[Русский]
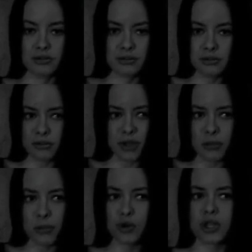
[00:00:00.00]
Ну,
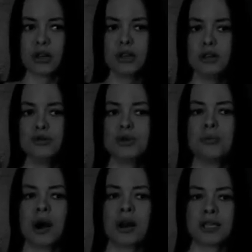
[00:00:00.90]
там просто люди
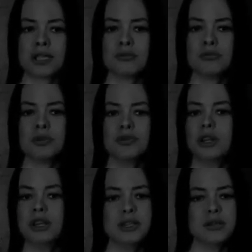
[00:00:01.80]
по-разному
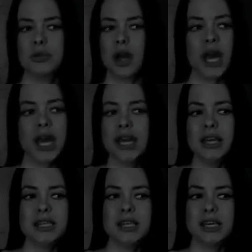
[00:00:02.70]
повели себя.
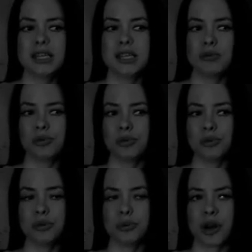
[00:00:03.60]
И те, и те могут
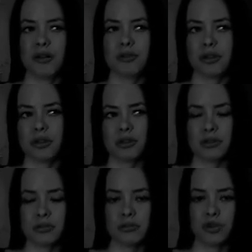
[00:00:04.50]
быть правы,
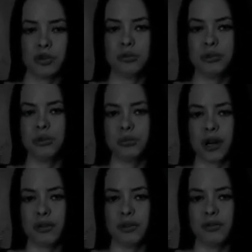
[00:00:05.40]
могут быть
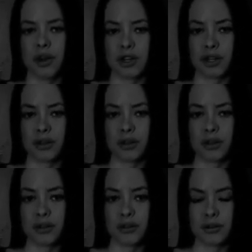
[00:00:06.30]
неправы, неважно.
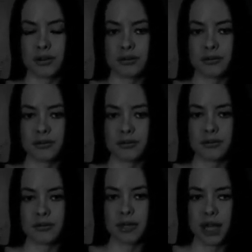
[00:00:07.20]

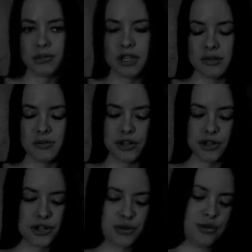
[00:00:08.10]
Там дело в
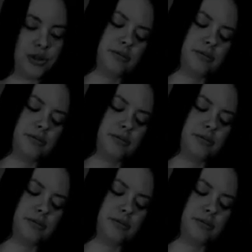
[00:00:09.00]
режиссере.